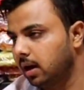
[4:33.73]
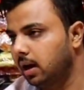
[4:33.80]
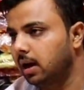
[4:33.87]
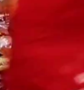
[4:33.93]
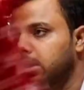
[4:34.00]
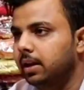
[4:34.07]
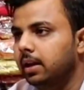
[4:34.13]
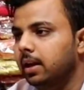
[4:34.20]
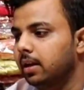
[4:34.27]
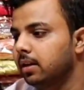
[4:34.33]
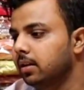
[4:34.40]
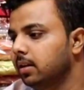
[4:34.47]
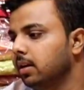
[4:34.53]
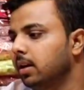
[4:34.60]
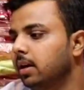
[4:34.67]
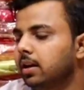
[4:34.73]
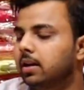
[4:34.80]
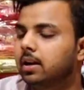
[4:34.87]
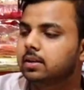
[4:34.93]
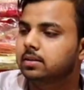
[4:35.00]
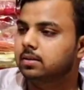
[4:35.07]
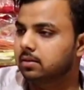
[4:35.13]
आ गई है
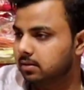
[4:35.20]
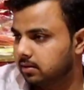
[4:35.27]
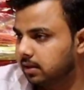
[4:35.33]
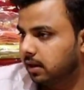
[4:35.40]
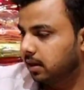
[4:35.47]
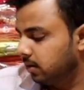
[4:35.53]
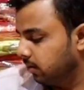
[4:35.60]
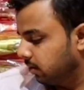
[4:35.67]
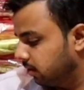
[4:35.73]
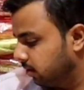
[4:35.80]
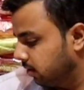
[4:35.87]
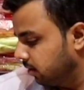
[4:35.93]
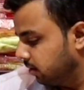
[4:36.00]
इन्हें सही कर लो